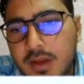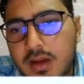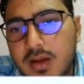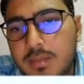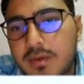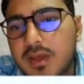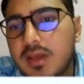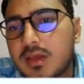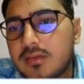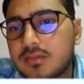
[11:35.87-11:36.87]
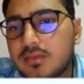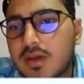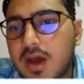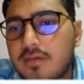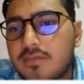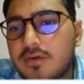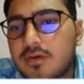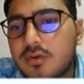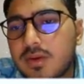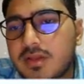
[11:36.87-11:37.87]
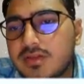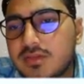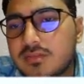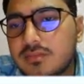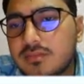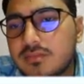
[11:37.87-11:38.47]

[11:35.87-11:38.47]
अगर आपके हैं आफ्टर नॉर्मलाइजेशन